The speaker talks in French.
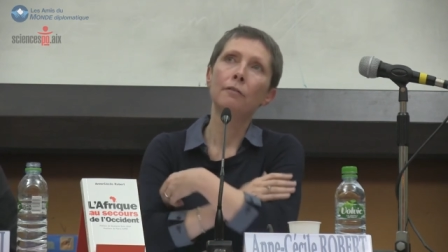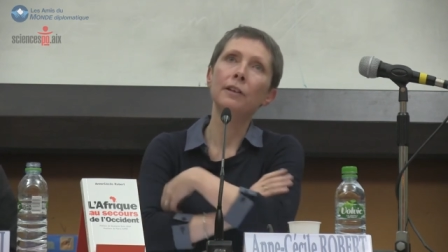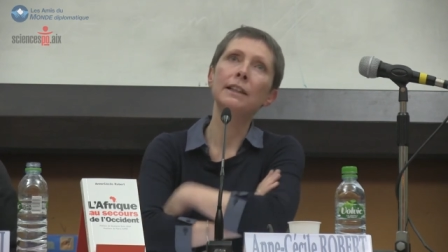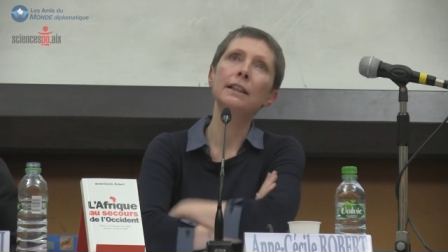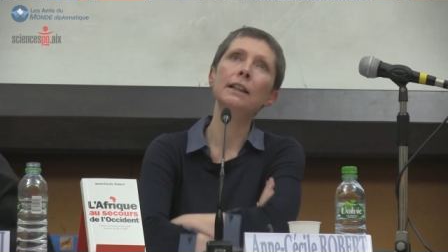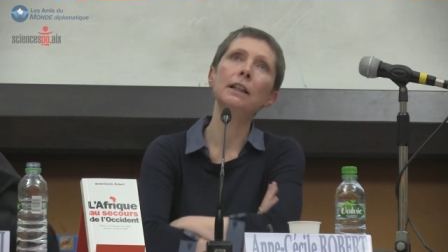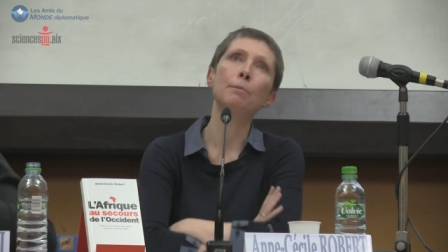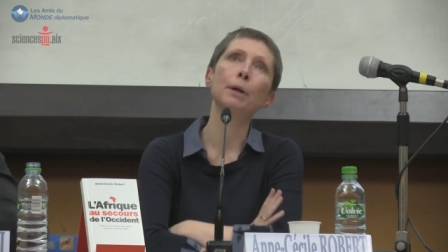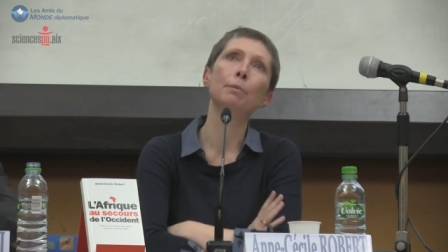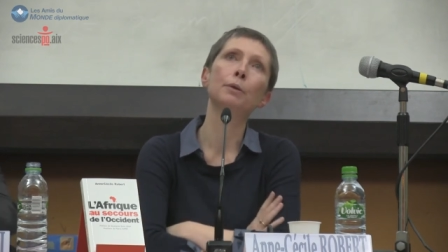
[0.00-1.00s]
facilite la
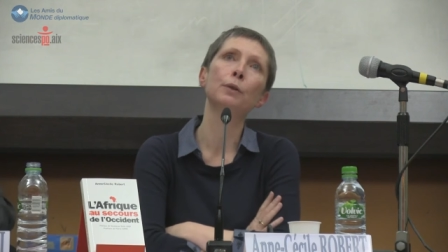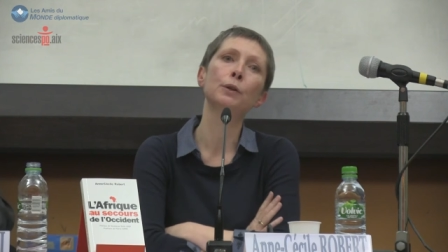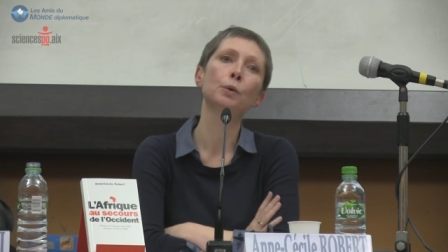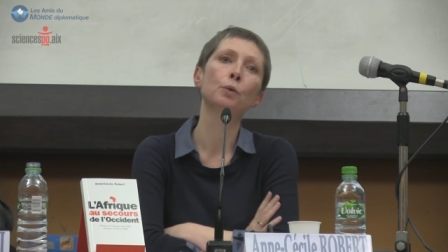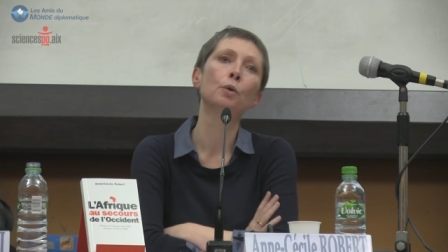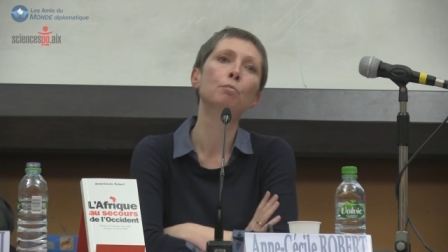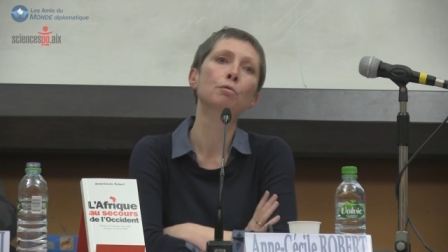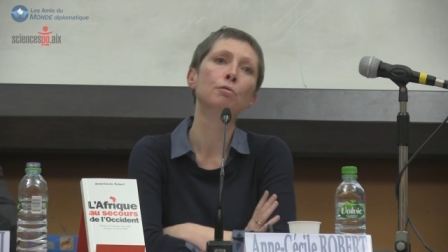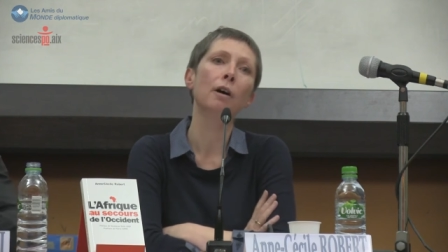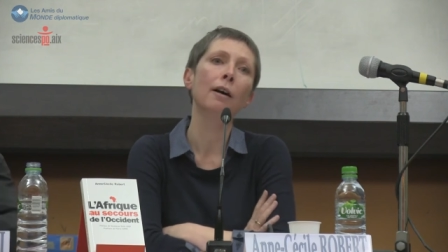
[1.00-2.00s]
perpétuation au
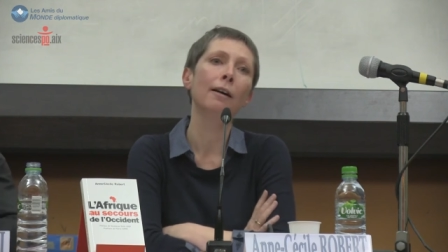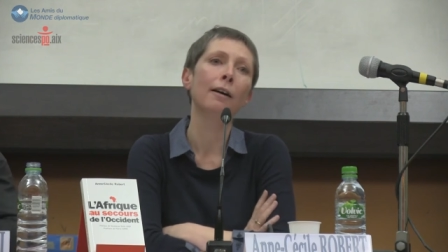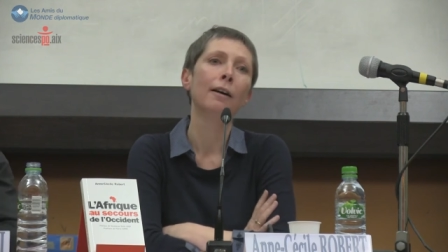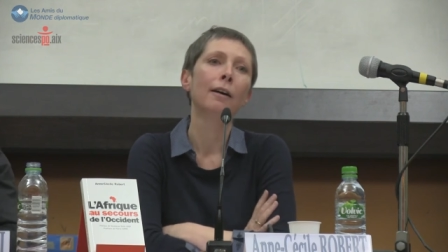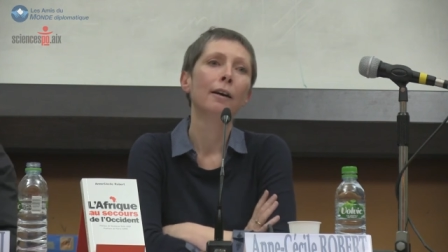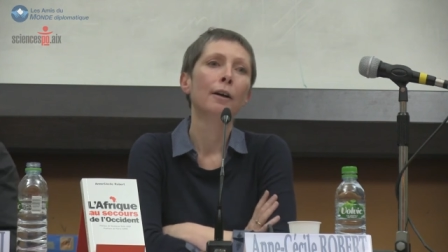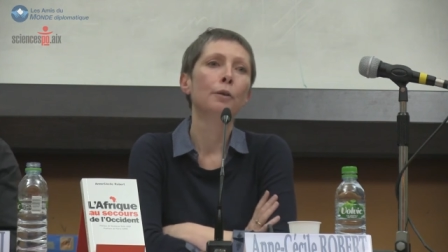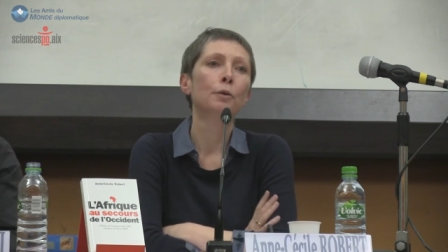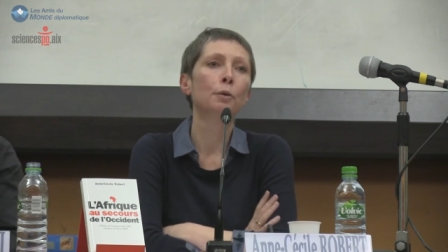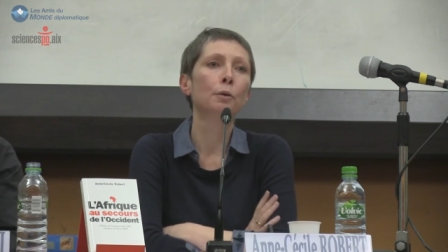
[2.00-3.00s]
pouvoir
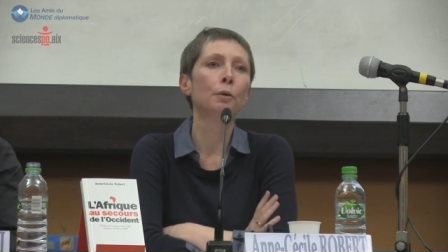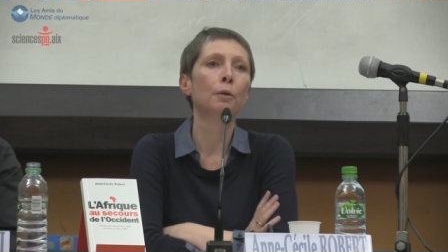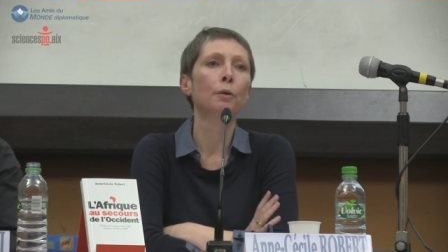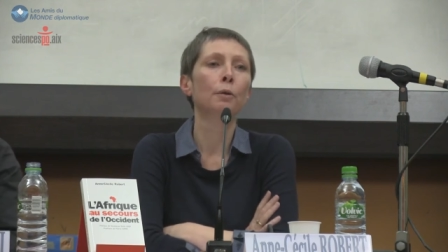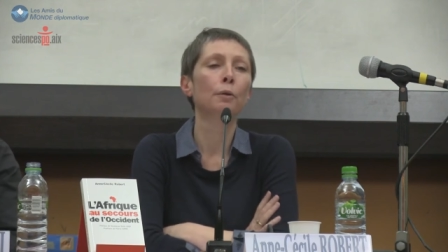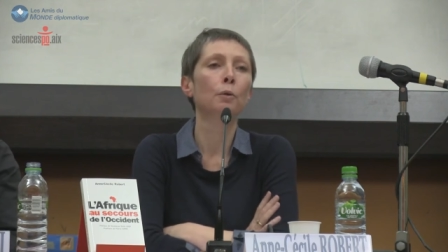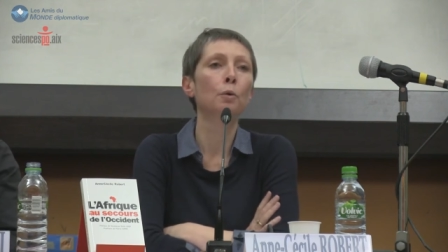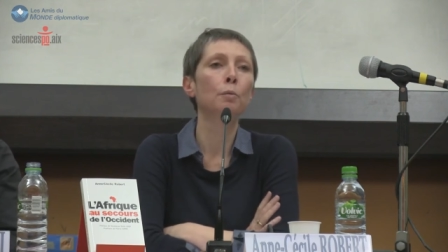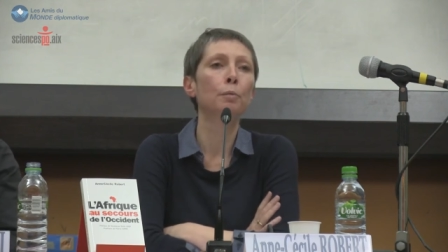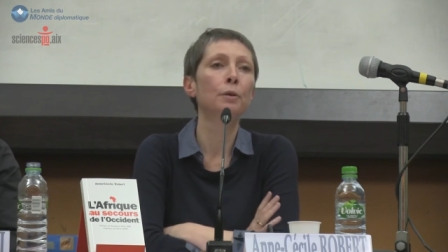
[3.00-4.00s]
de
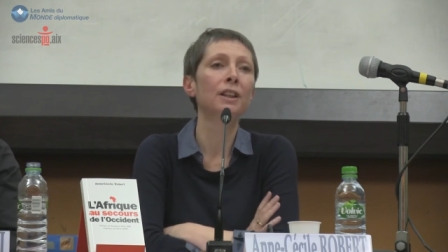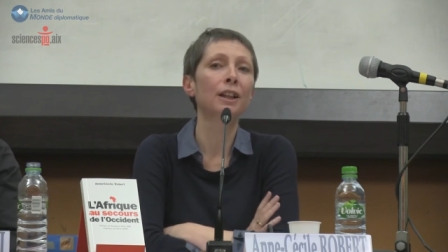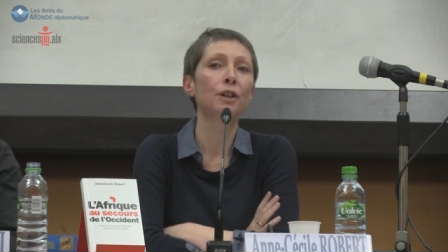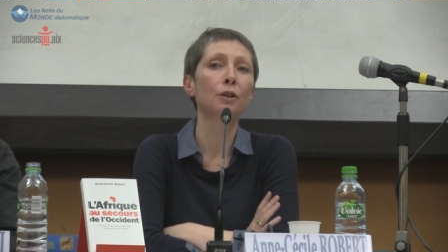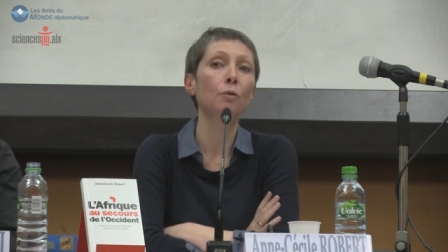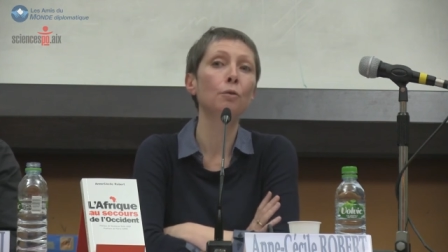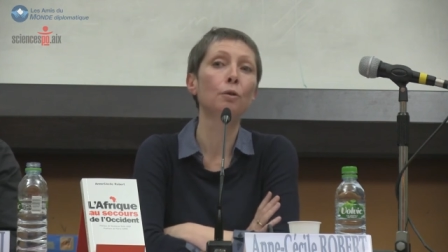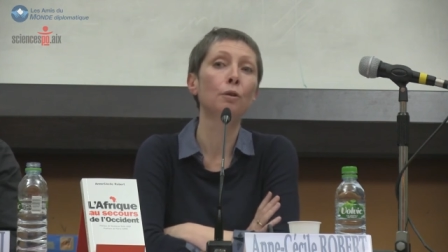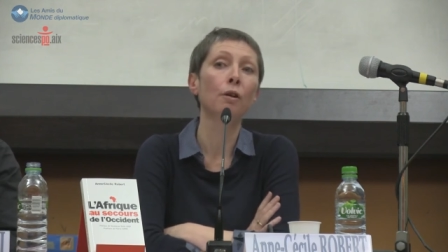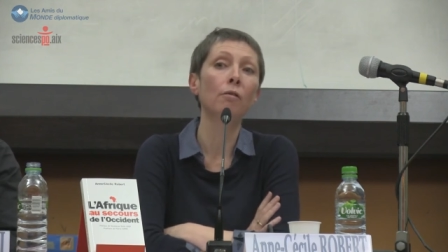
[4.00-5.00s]
groupes dirigeants, de
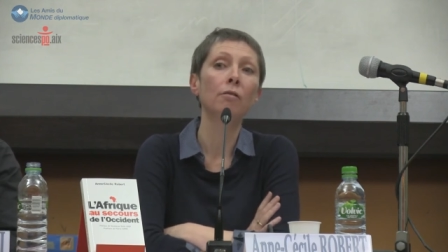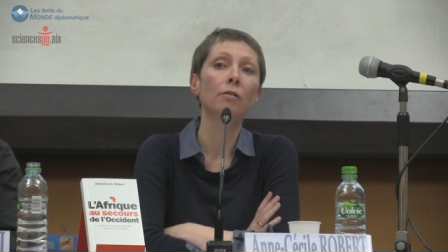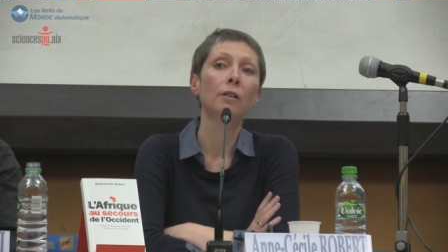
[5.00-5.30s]
clans